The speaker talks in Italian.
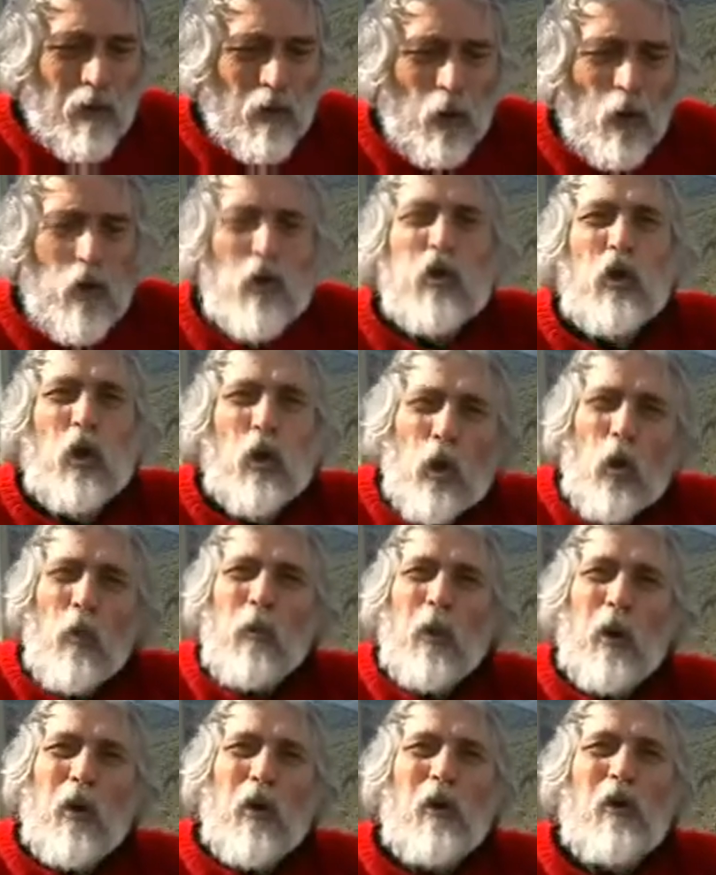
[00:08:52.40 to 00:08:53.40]
con
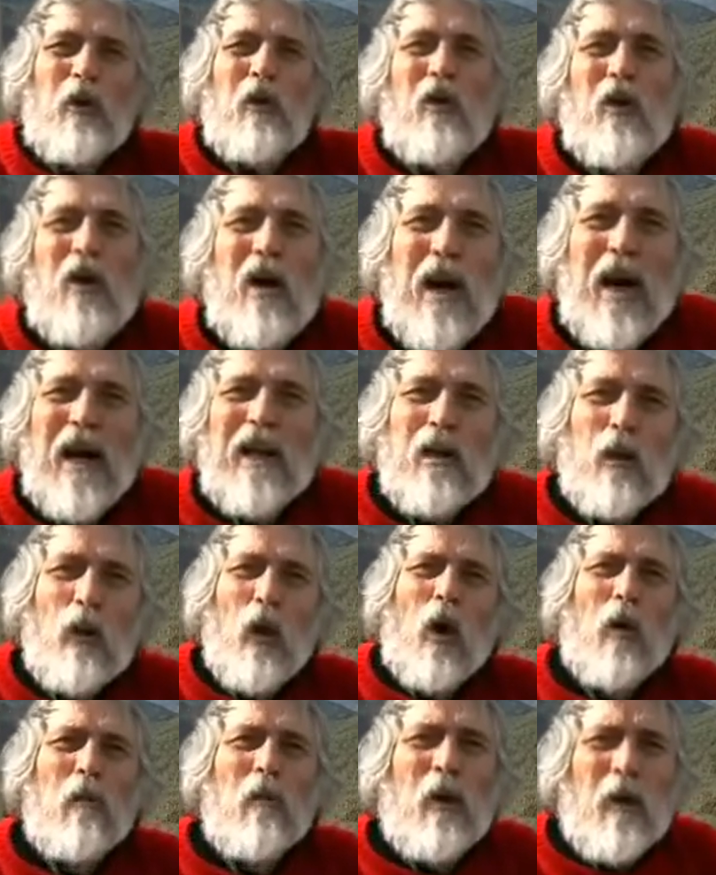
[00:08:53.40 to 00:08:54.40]
scrupolo
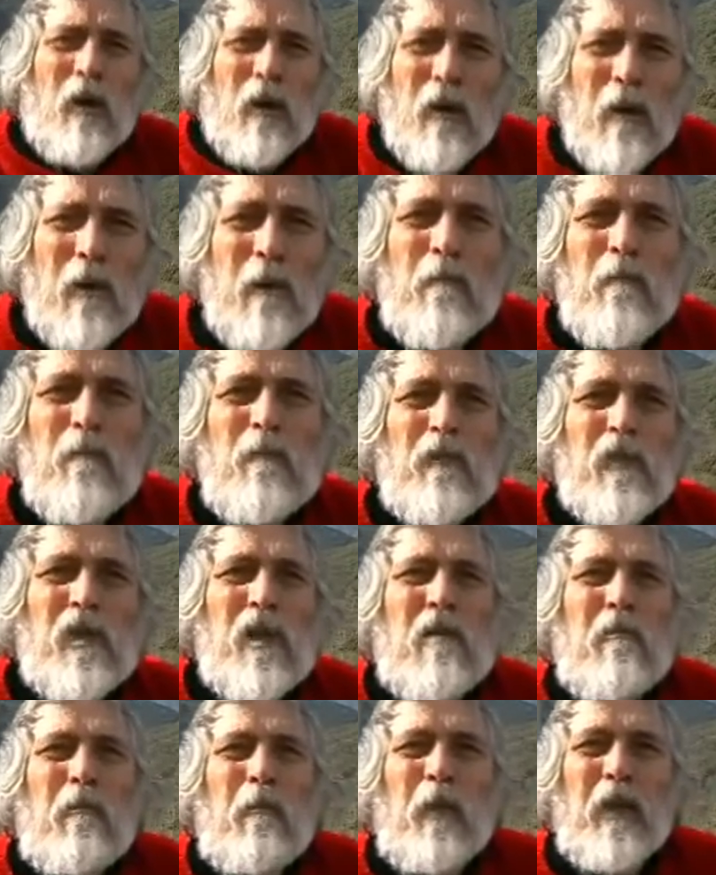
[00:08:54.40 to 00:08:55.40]
all'uomo
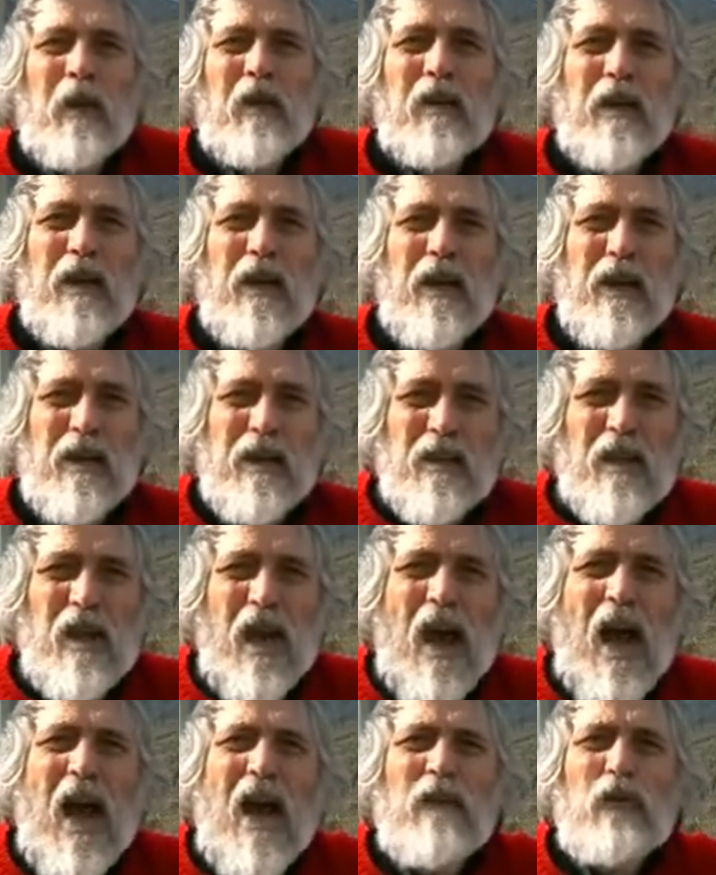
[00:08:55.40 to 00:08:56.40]
perché
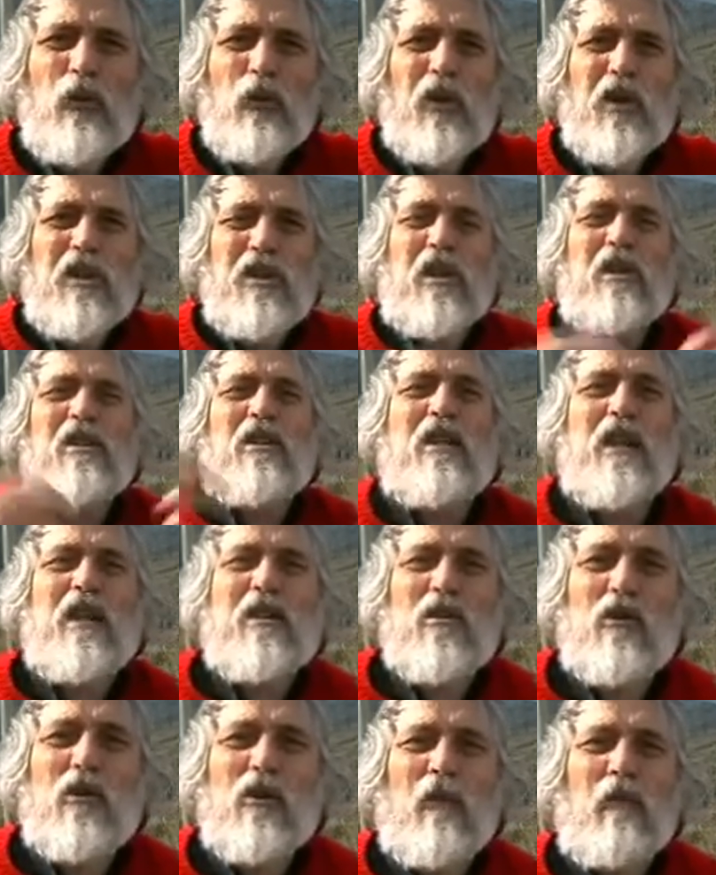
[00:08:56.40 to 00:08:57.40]
educhi se
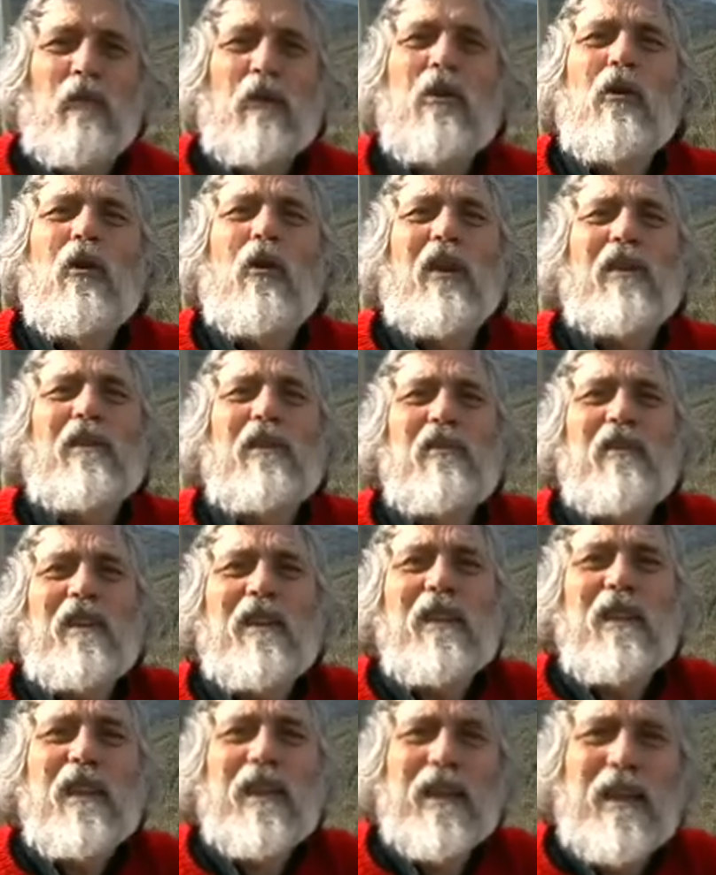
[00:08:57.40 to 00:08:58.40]
stesso fino a
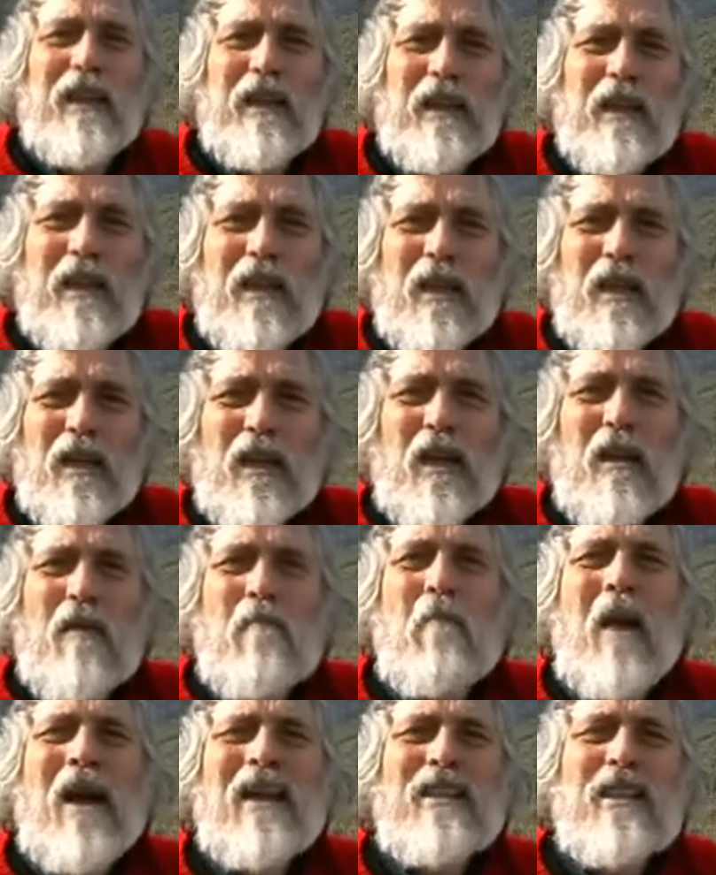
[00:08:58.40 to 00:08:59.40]
divenire il
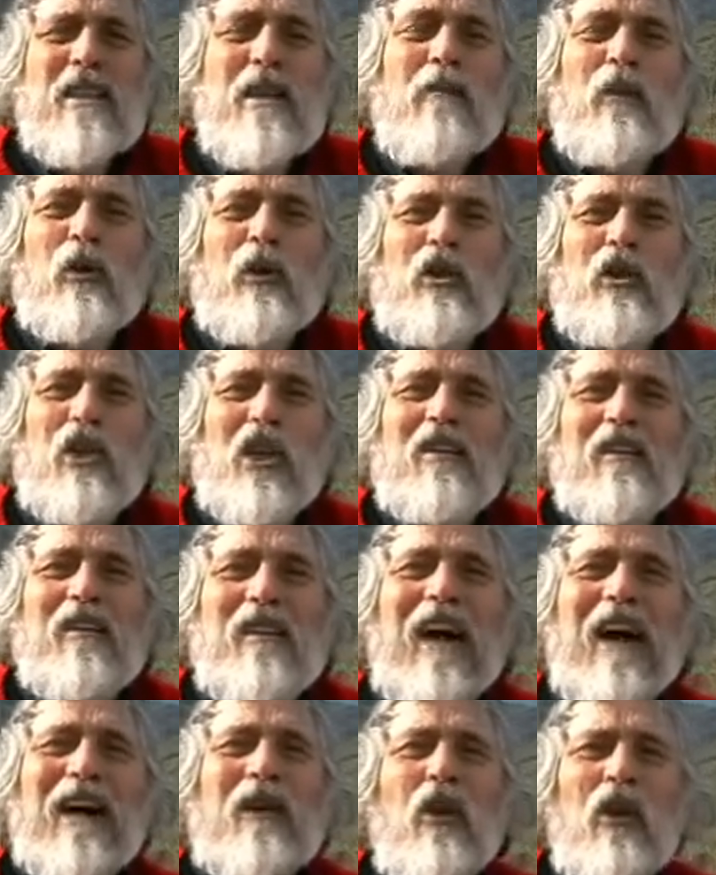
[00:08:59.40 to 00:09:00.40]
massimo
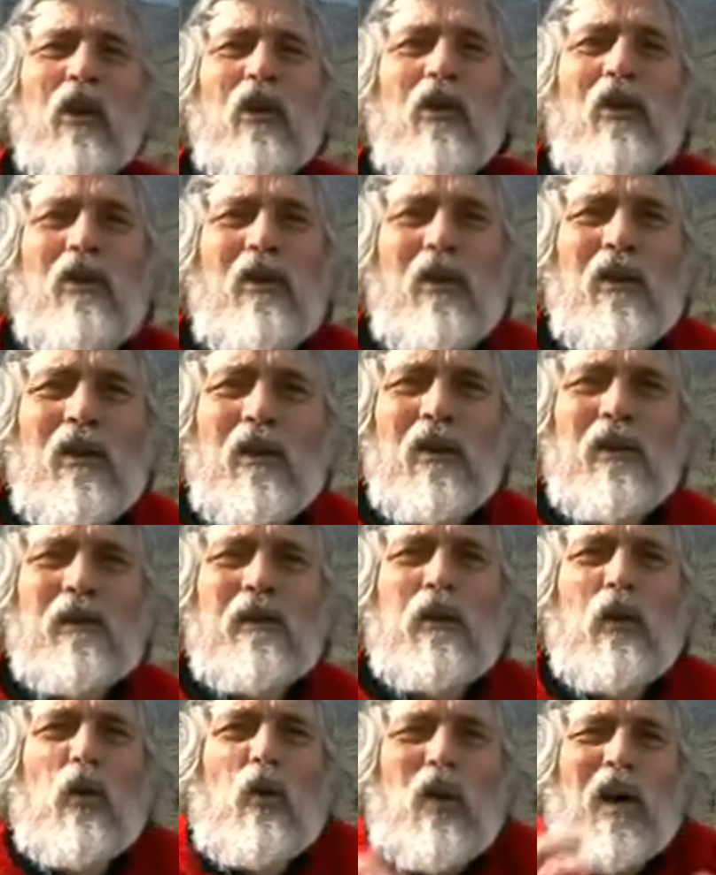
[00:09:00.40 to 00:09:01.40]
ricettacolo
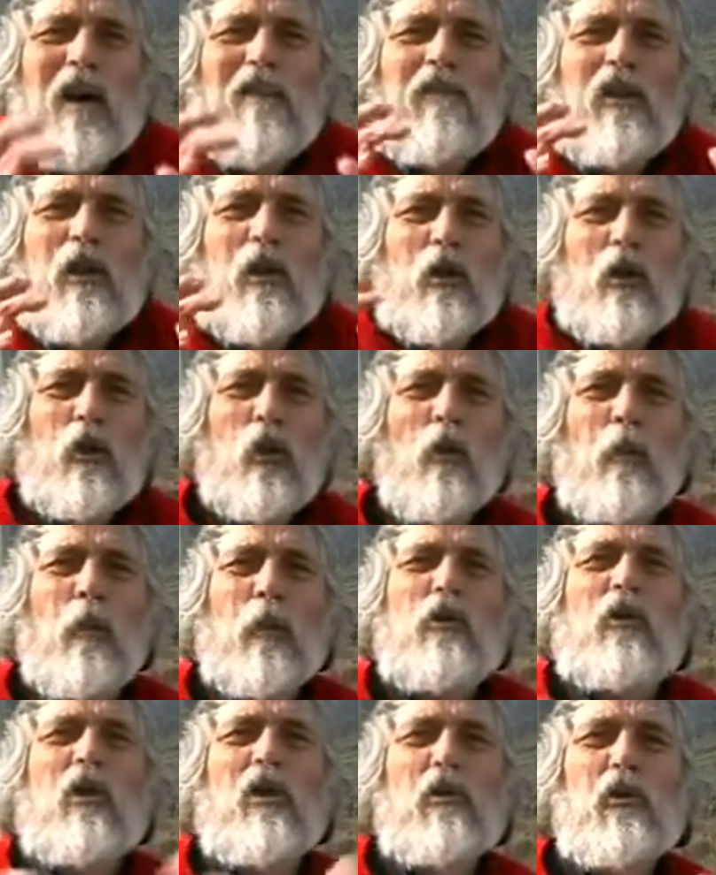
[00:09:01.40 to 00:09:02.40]
di una virtù
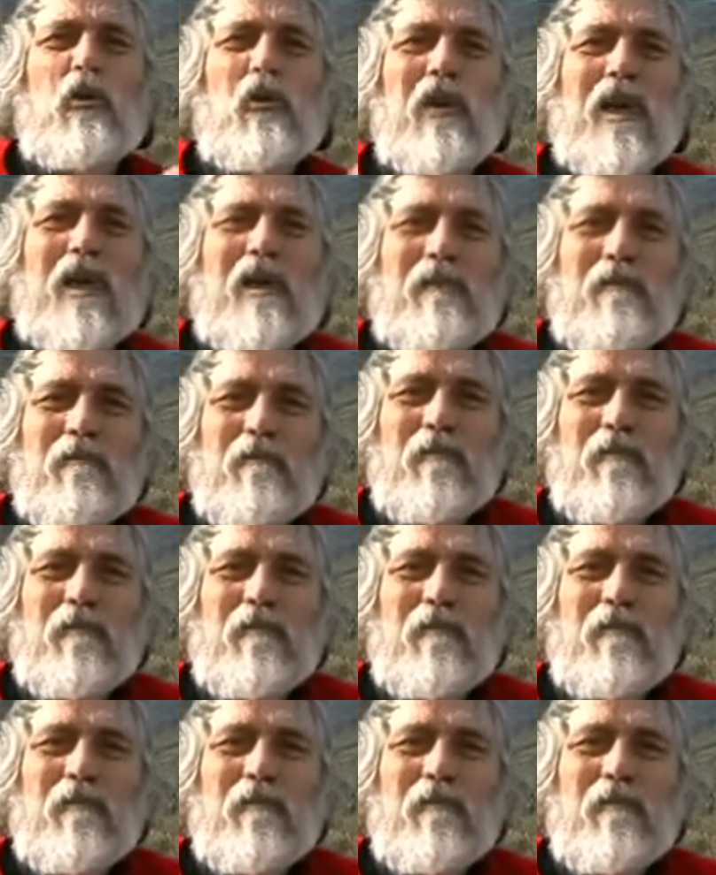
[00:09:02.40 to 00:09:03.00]
posseduta.